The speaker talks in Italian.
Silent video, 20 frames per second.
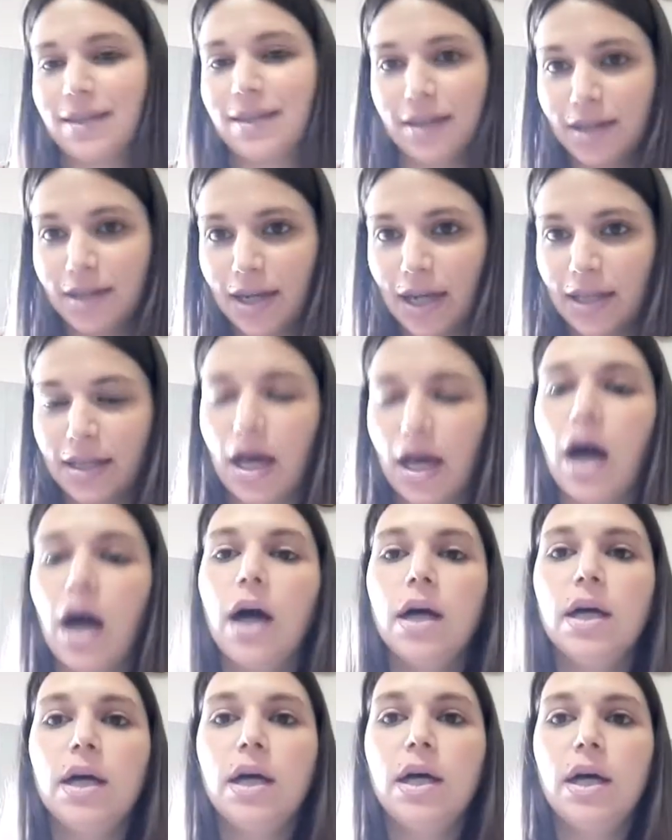Greta,
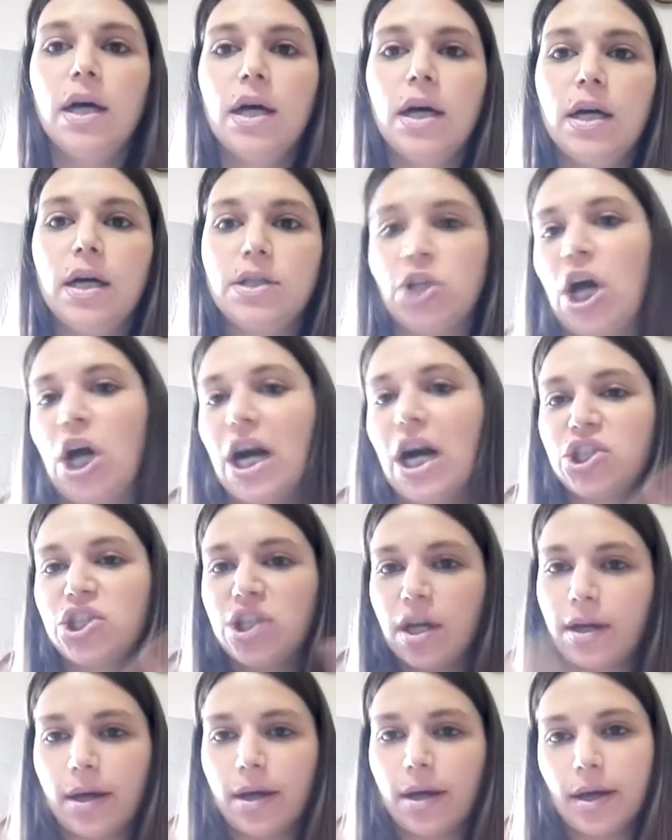cioè
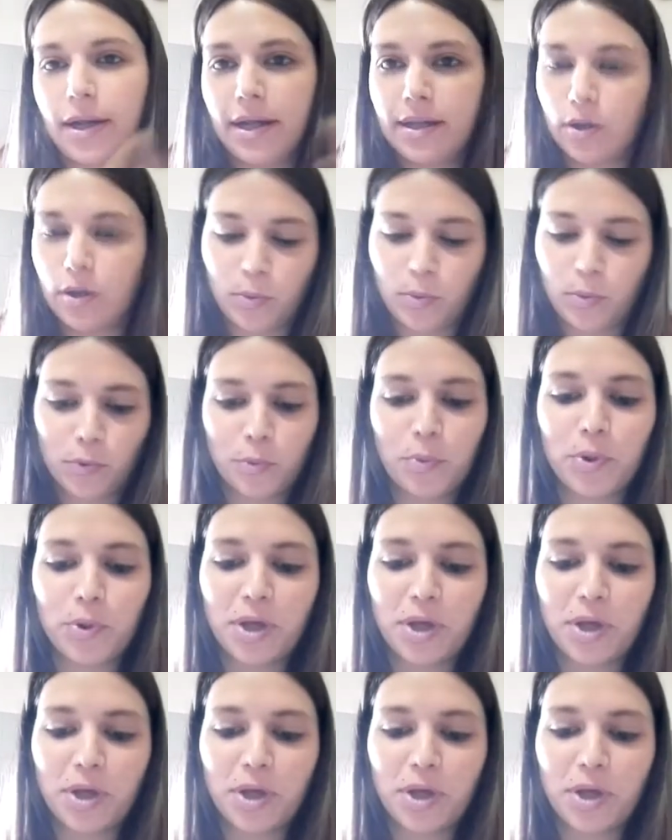hashtag Greta come